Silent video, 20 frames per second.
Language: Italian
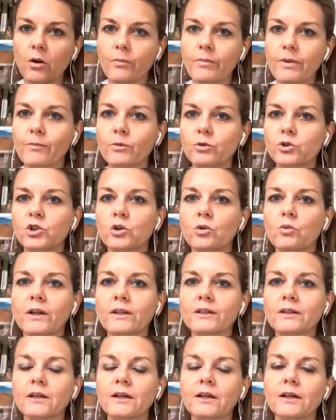abbiamo
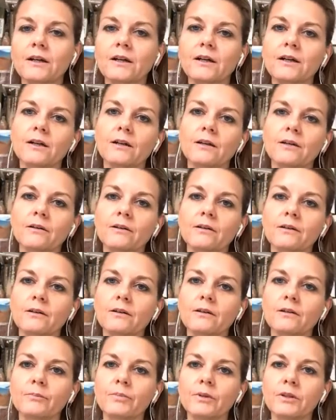
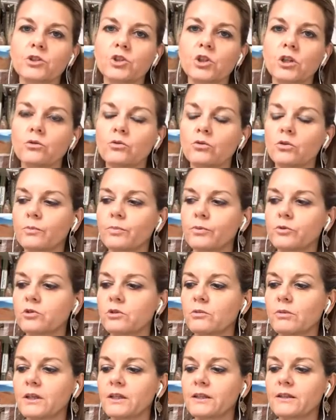50% di
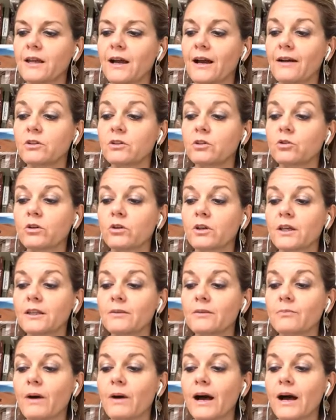possibilità vittoria
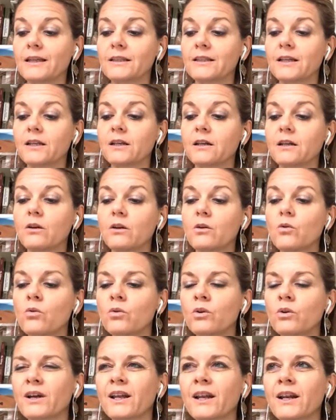di Biden,
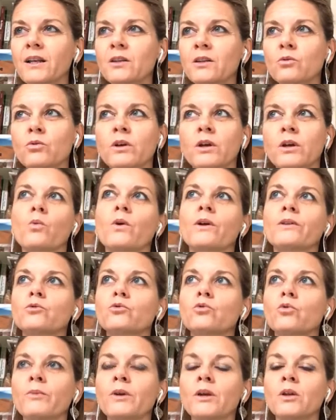non credo che
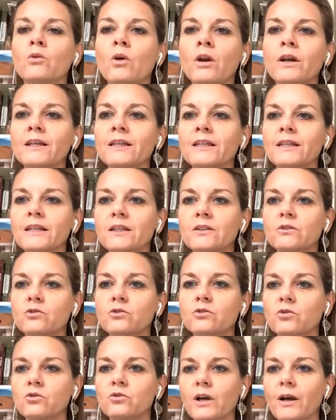quantomeno
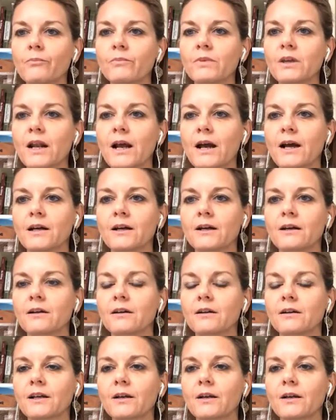all'inizio cambierà,